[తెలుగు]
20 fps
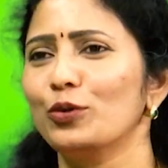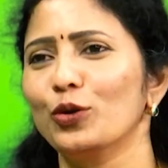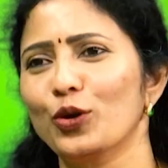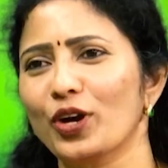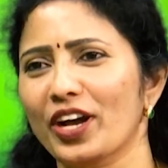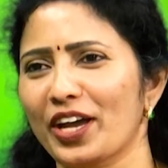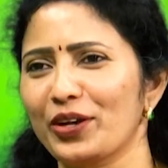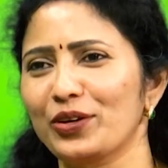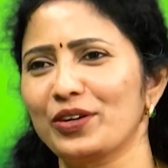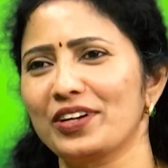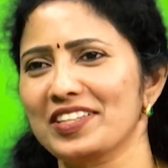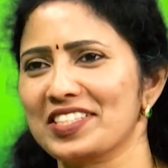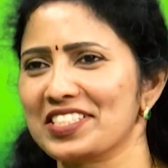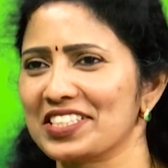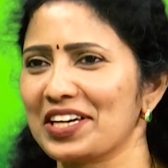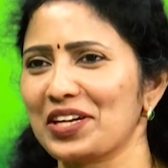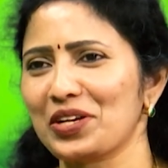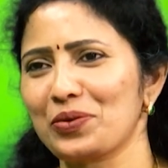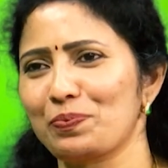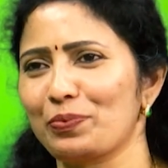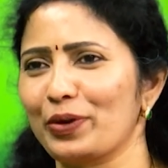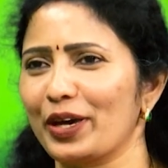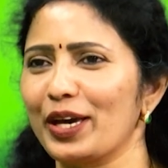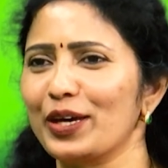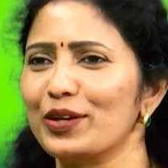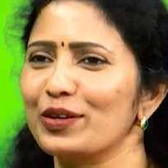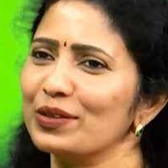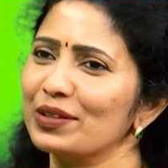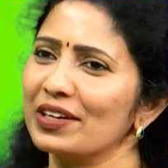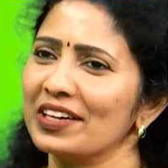భోగే ఉండొచ్చు కానీ
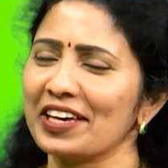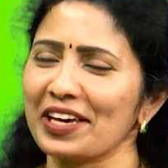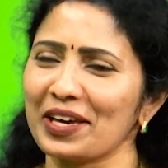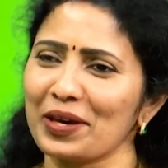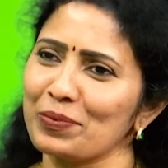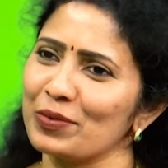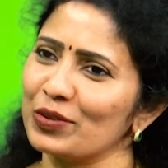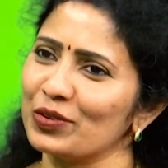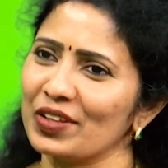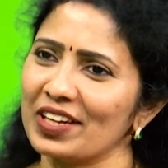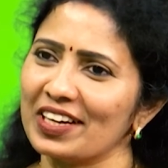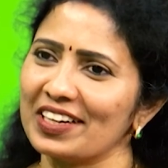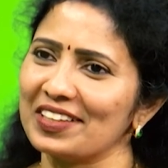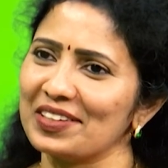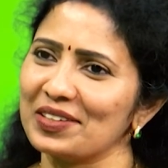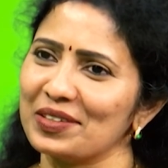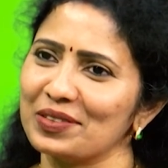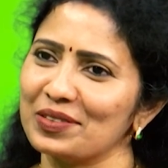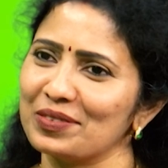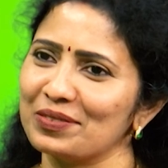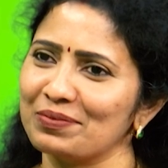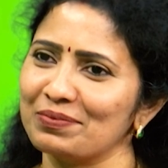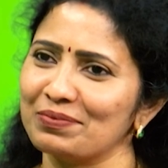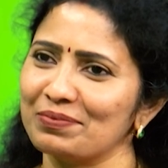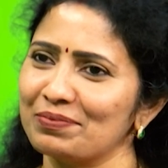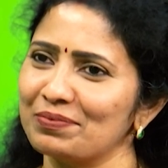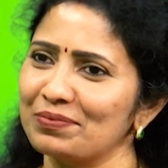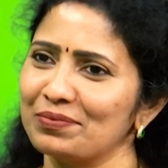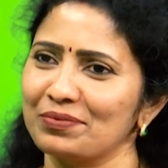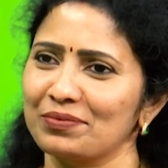పేరు ఇంకేం నేను అనేది ఏంటంటే
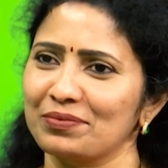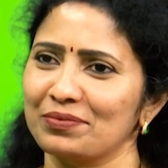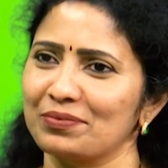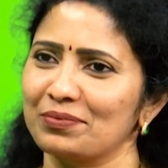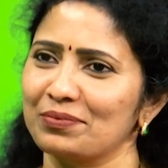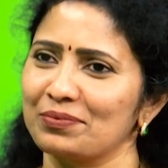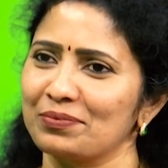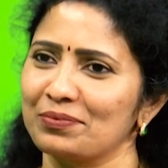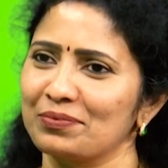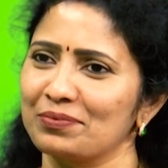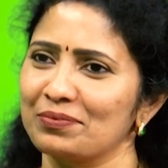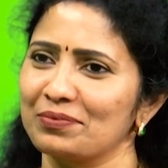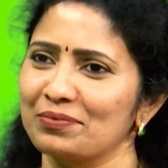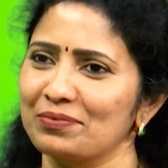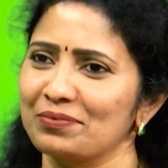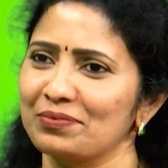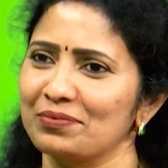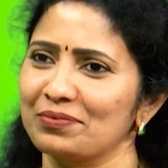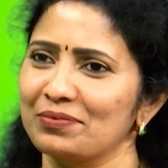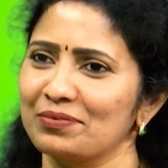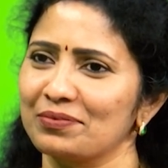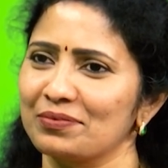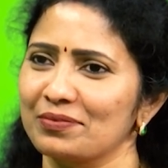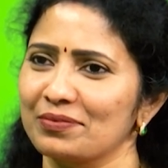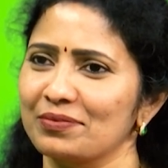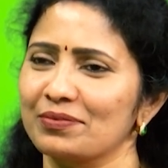మరి అలాంటప్పుడు